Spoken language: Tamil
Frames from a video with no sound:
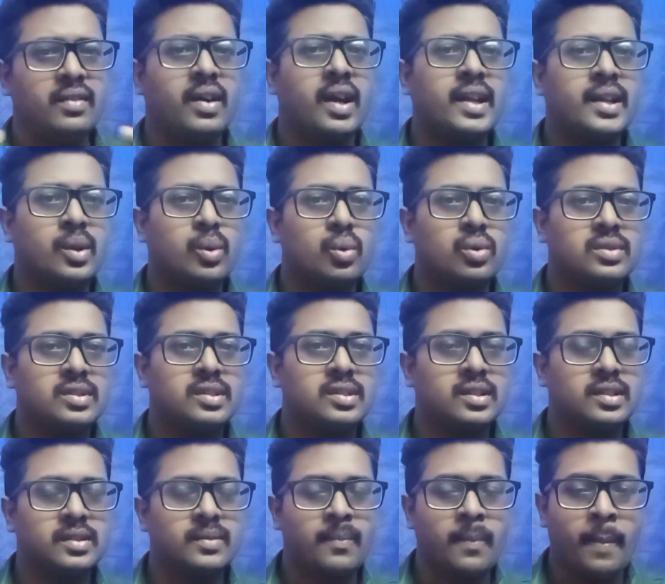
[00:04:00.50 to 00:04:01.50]
வாங்கி கொடுத்தது
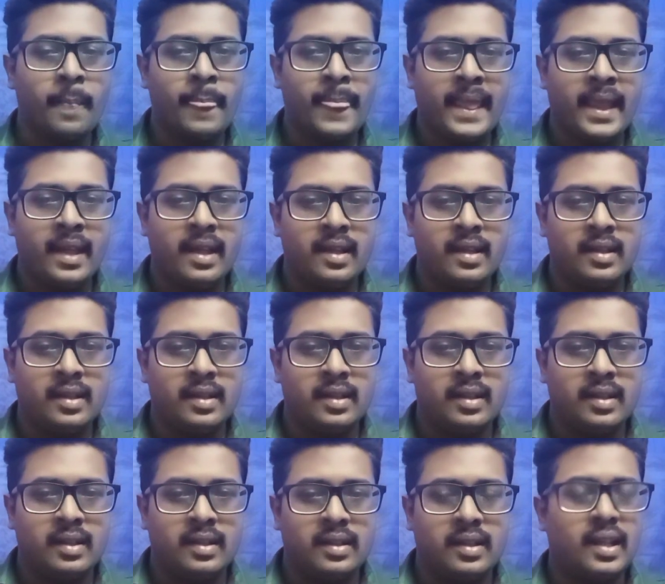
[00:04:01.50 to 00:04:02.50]

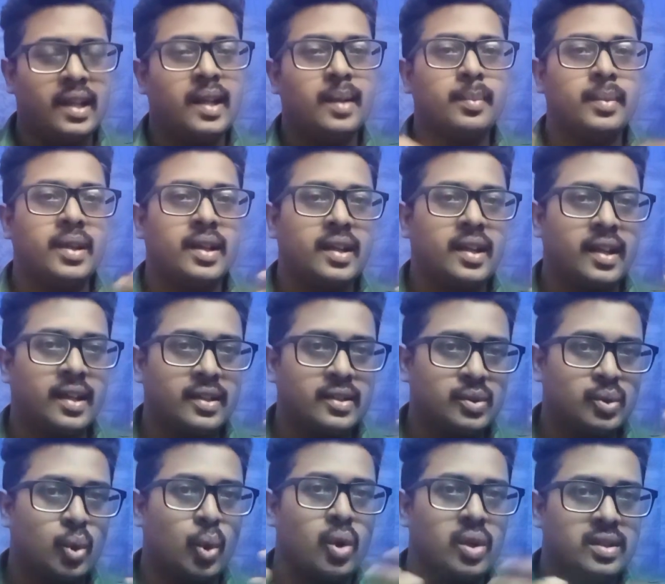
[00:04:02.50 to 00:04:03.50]
எல்லாமே எனக்கு
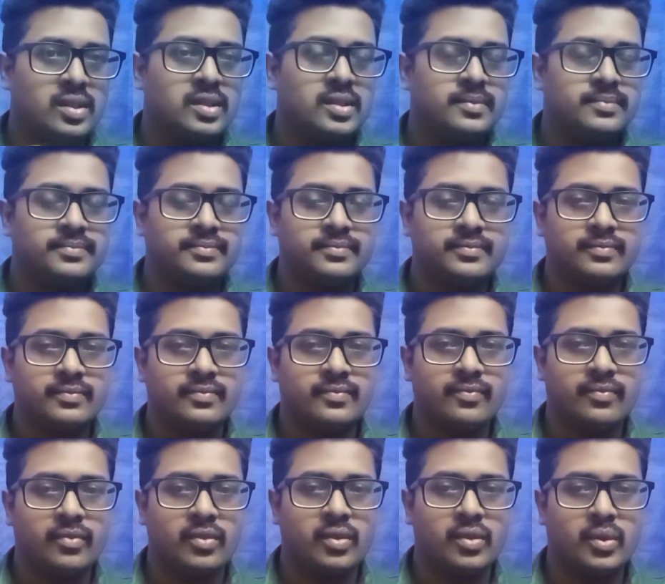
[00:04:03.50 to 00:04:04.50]
தோணுது
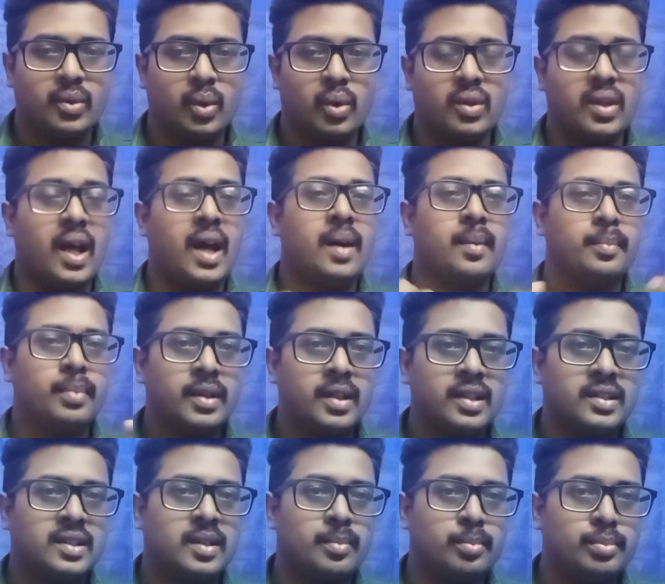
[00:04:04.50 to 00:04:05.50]
ஸோ நான் பண்ண
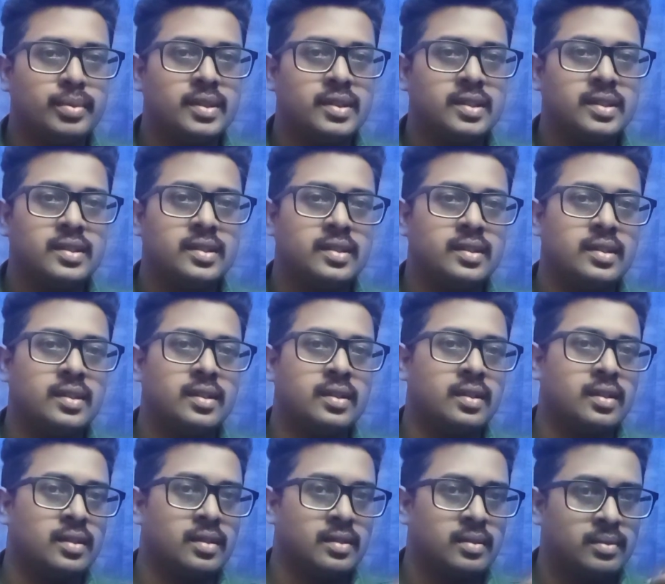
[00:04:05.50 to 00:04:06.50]
தப்பு
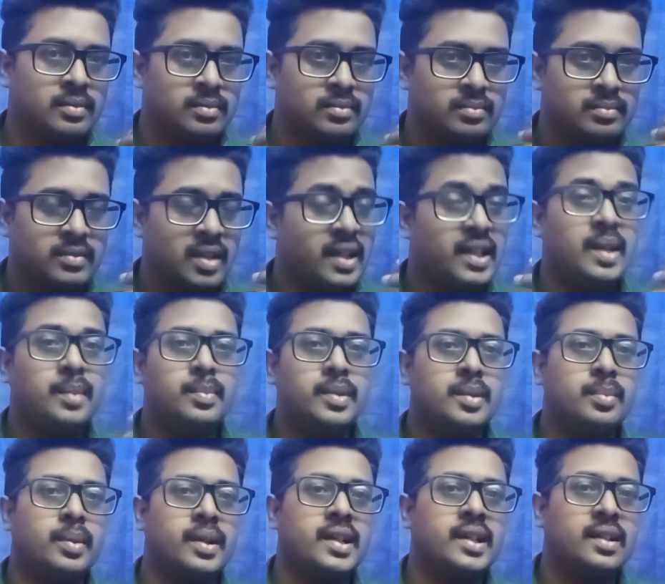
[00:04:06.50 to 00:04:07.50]
நிறைய
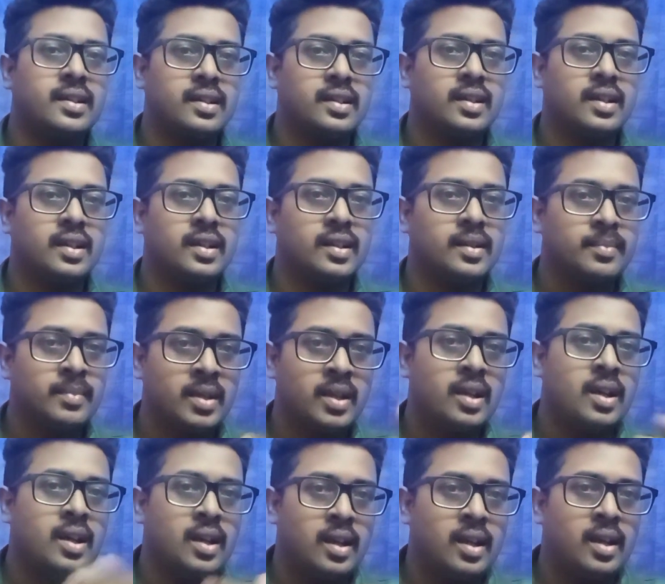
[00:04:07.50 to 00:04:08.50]
பேர் பண்ணிகிட்ருக்காங்க
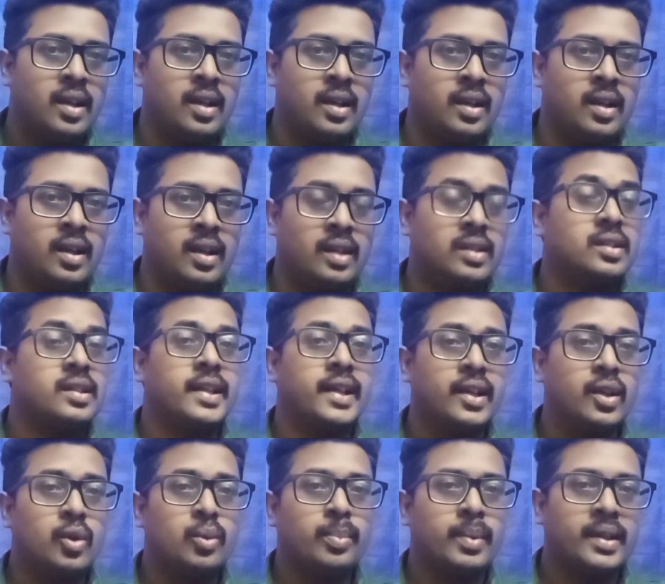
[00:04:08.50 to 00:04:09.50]
அதை
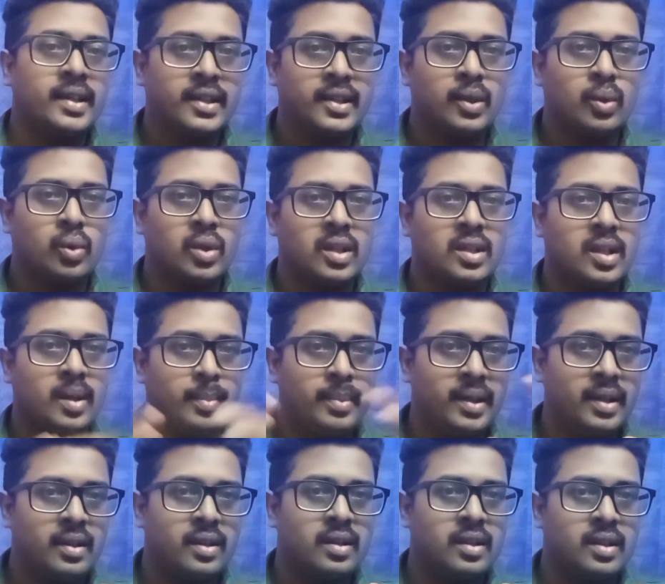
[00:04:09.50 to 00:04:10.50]
நீங்களும் பண்ணிடக்கூடாது
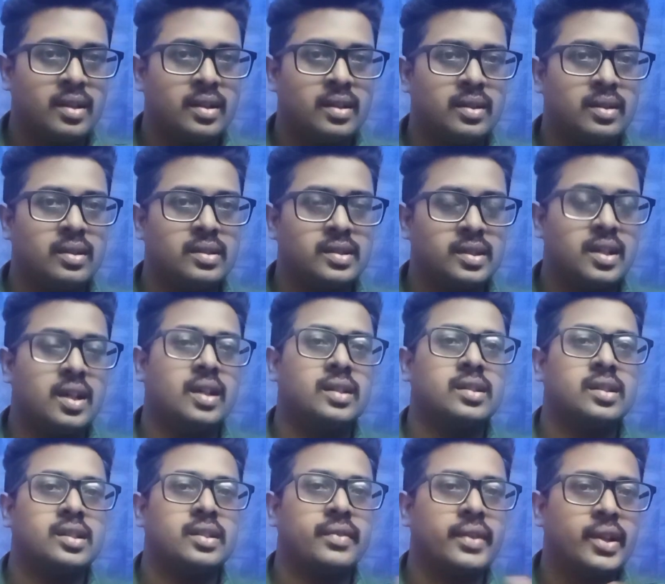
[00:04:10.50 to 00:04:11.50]
அப்படின்ற இதுக்காக
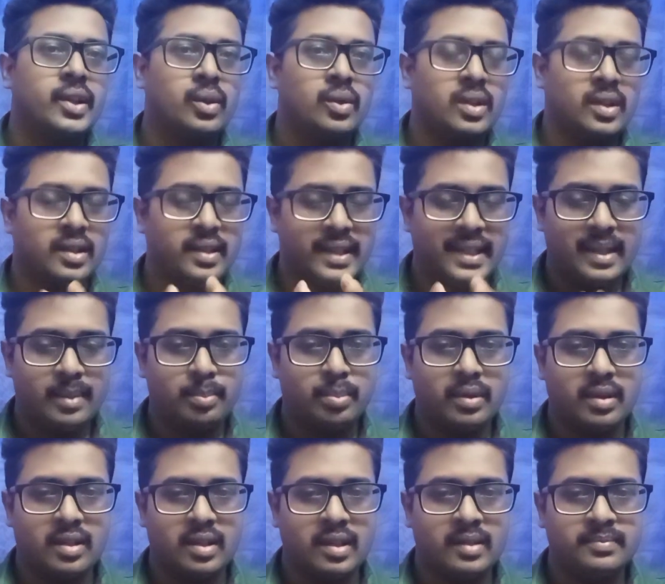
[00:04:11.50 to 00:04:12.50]
தான் இந்த வீடியோ நான் க்ரியேட்
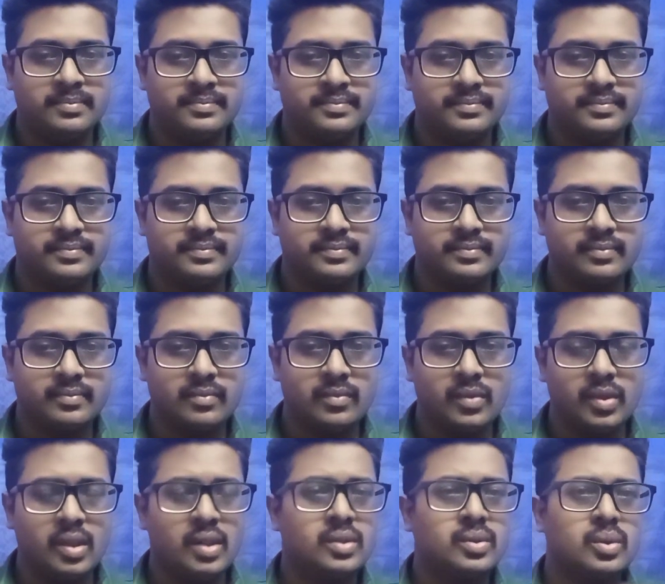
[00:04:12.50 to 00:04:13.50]
பண்ணுறேன்
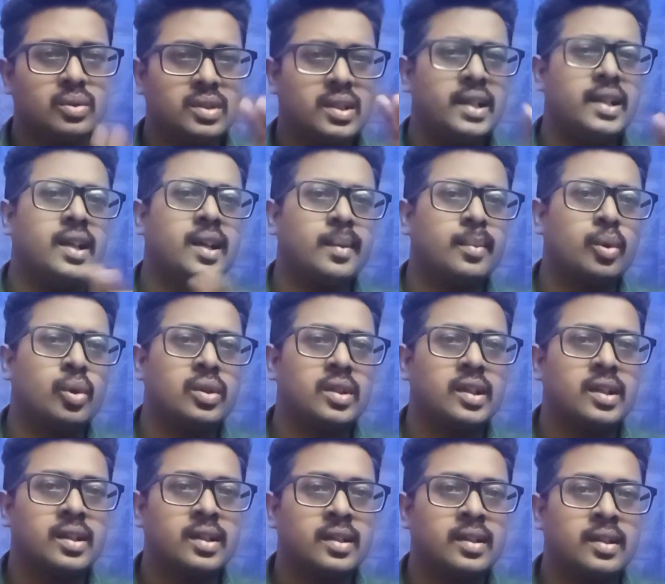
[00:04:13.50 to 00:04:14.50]
ஸோ திங்க் அபவுட் இட்